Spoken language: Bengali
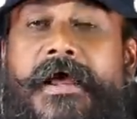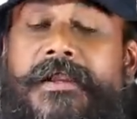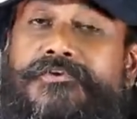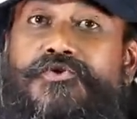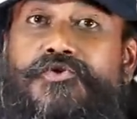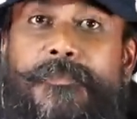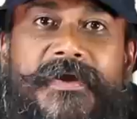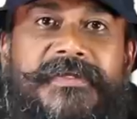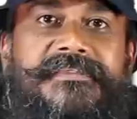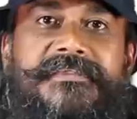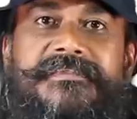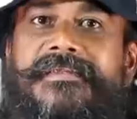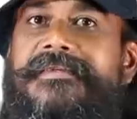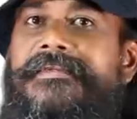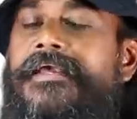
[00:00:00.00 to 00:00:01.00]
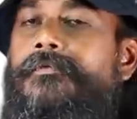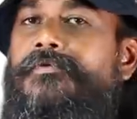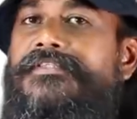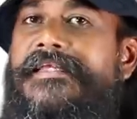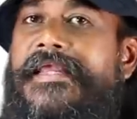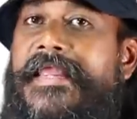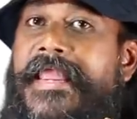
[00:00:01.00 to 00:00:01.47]
আর সুপার সিক্সের নিয়ম
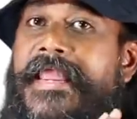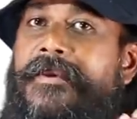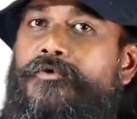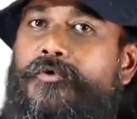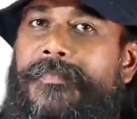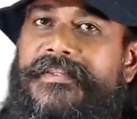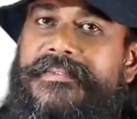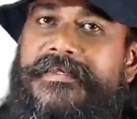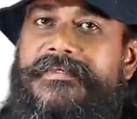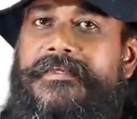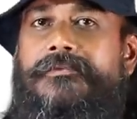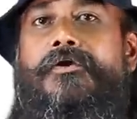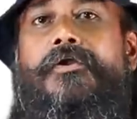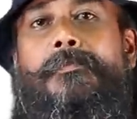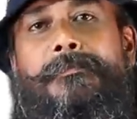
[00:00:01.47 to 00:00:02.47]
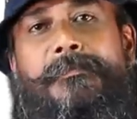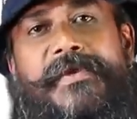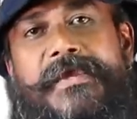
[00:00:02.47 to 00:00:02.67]
হচ্ছে এ গ্রুপের তিনটা দল